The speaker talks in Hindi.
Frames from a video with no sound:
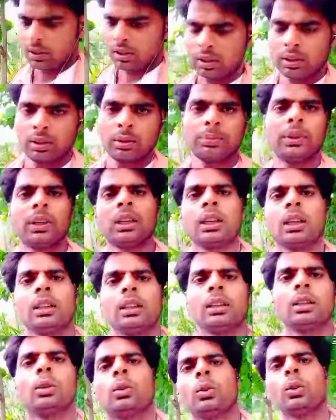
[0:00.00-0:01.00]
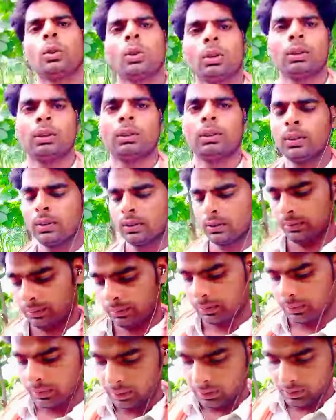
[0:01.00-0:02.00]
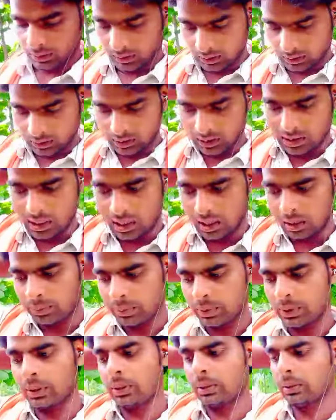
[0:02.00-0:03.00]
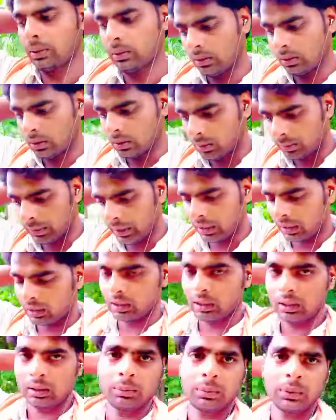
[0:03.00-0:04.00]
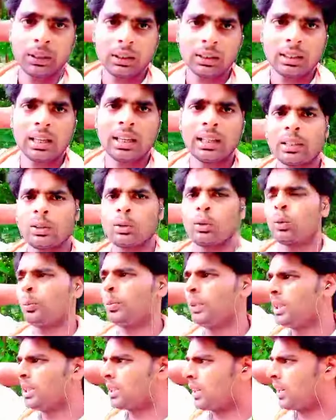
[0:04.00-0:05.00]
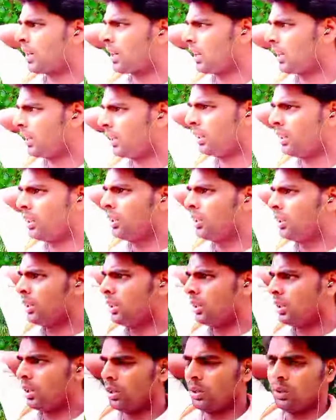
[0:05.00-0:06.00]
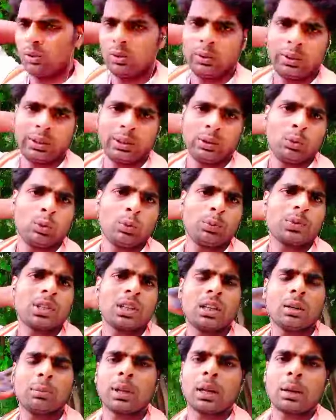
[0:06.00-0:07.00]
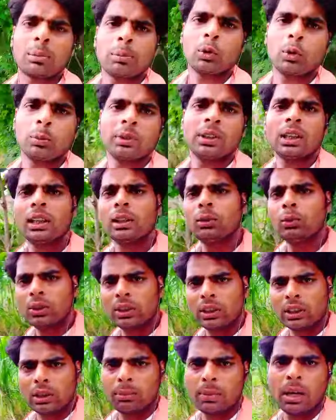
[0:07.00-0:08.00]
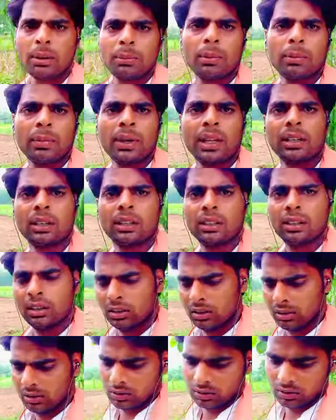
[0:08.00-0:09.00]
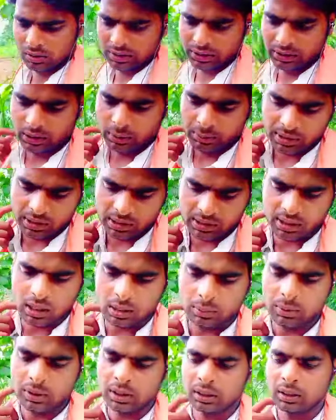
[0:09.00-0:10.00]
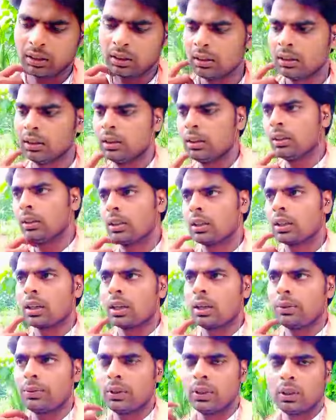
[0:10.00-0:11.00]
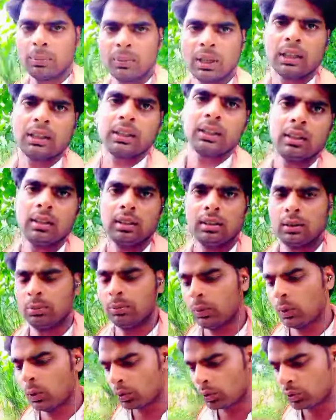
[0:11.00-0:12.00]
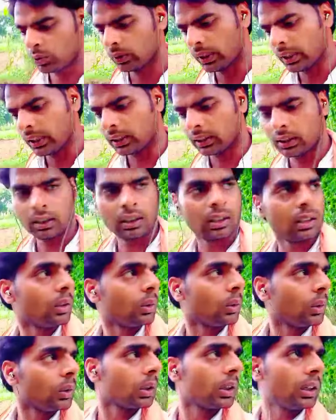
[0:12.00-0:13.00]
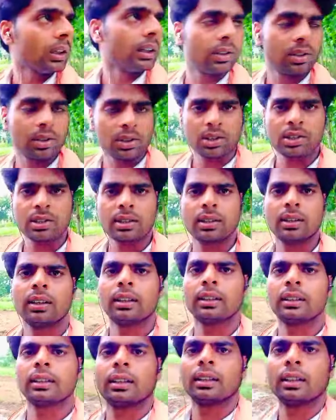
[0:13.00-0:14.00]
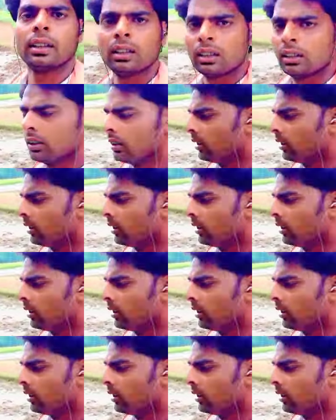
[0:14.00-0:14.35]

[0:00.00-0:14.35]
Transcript: चल रहे हैं अपने खेतों की ओर जहाँ पर हमारे खेत में धान की रोपनी चल रहा है और यूट्यूब चैनल पर आप लोग को बता दूं कि तमाम हमारे जितने भी सब्सक्राइबर हैं काफ़ी हमारे ब्लॉग्स को देखते हैं और इंटरेस्ट लेते हैं